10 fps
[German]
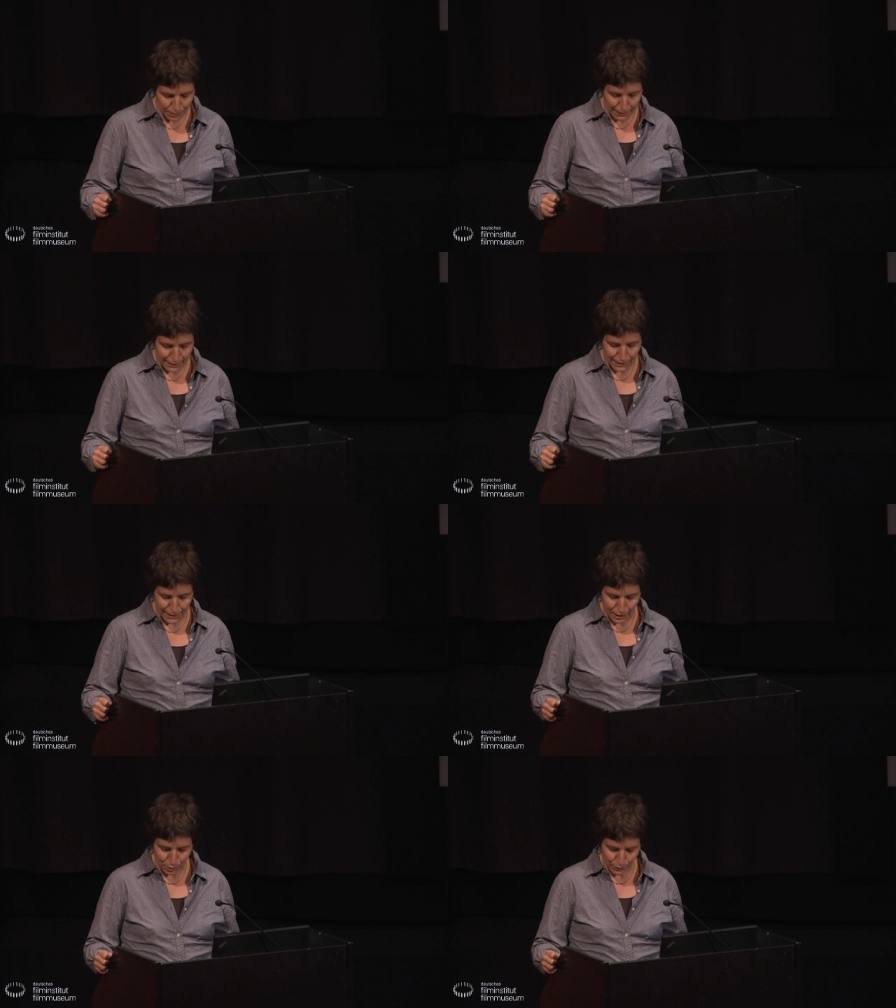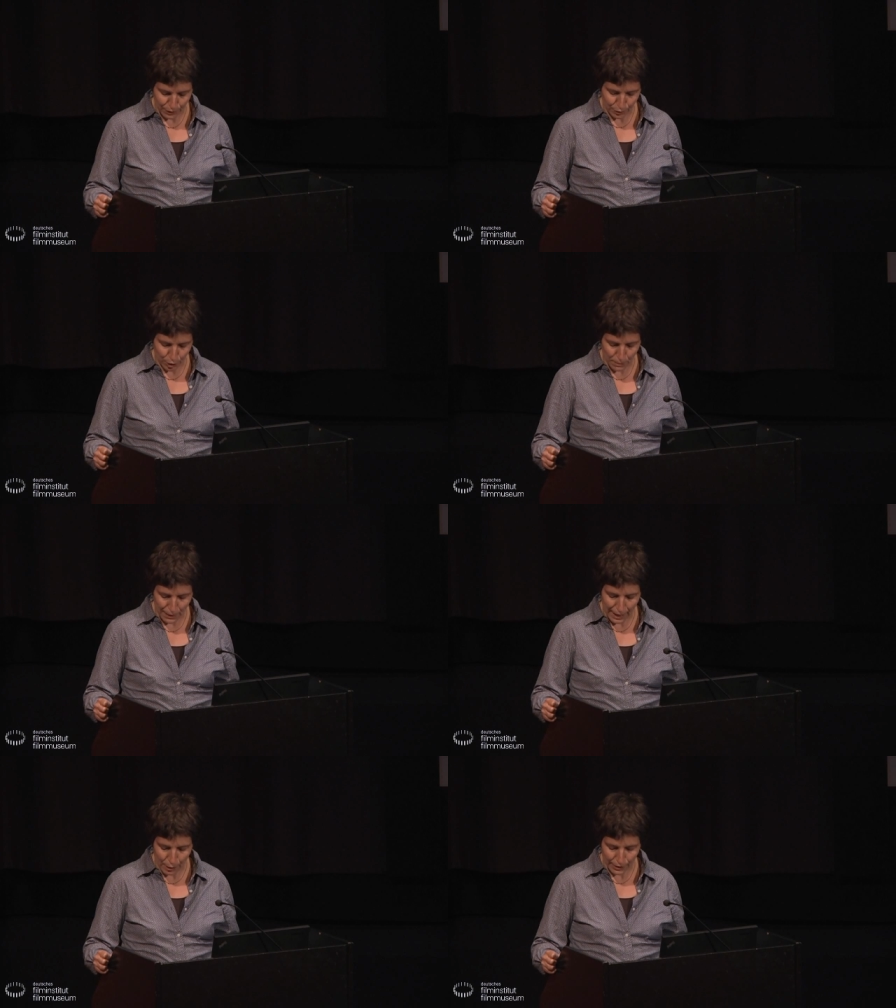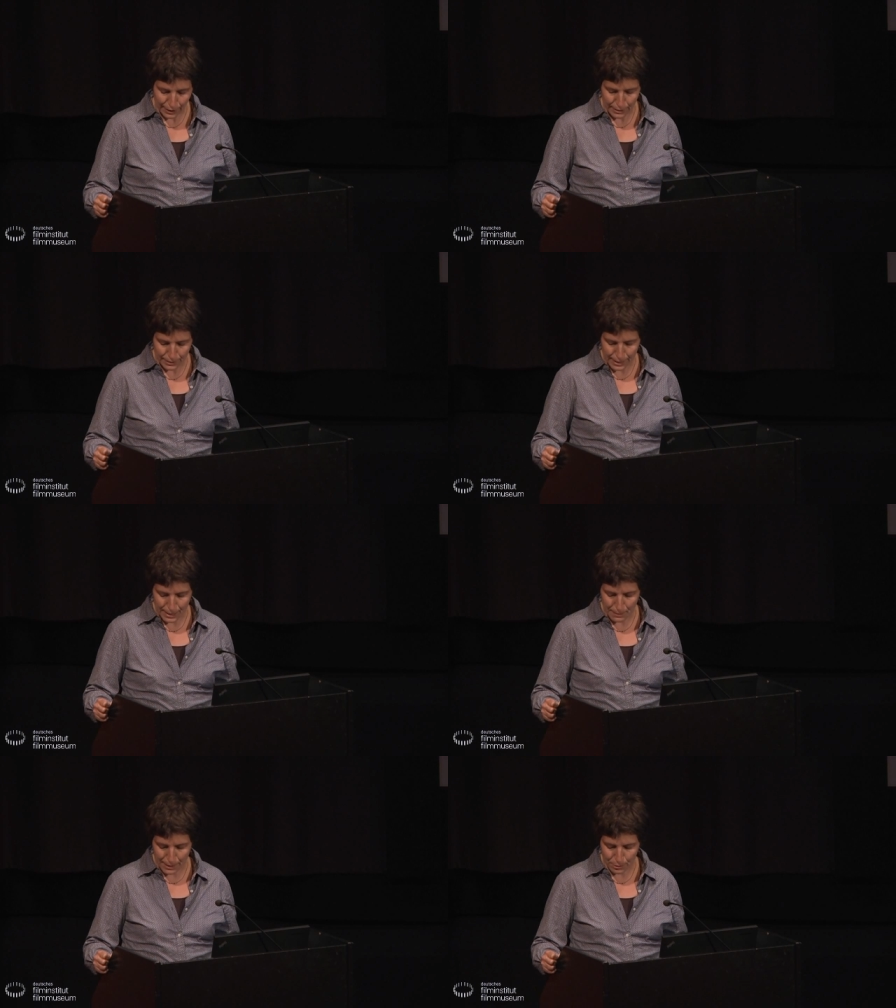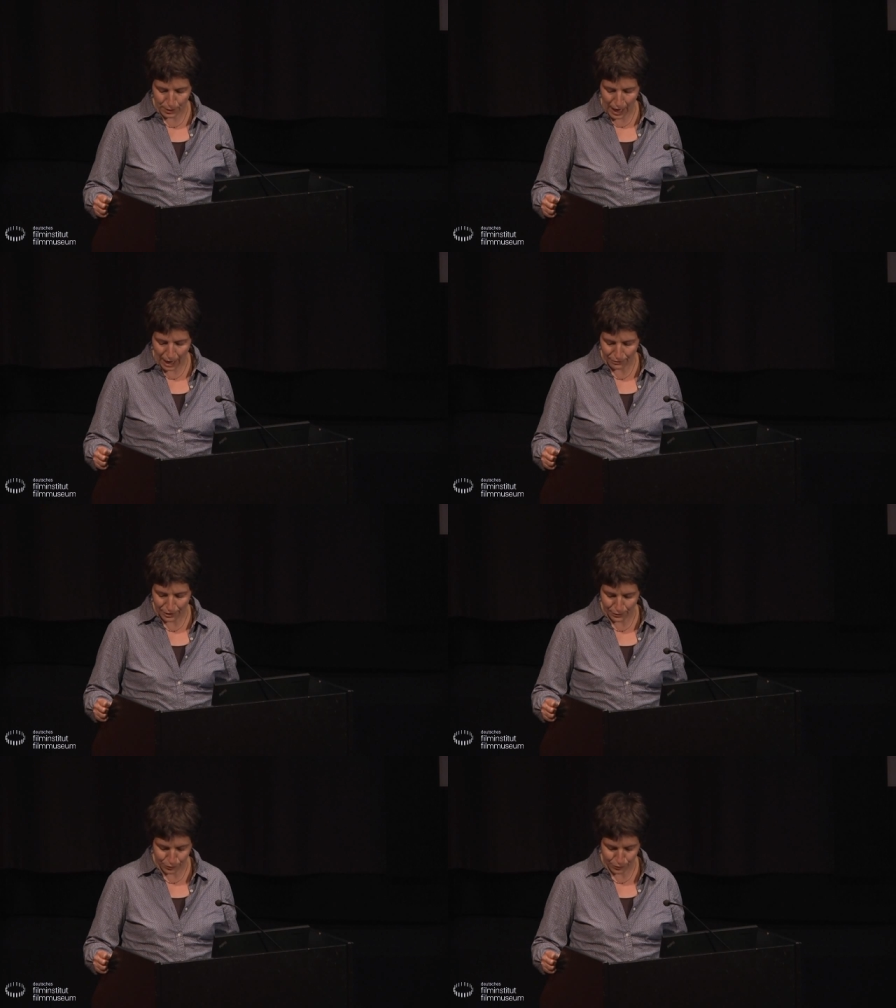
präsentierte Ludwig Neumeier auch kinematografische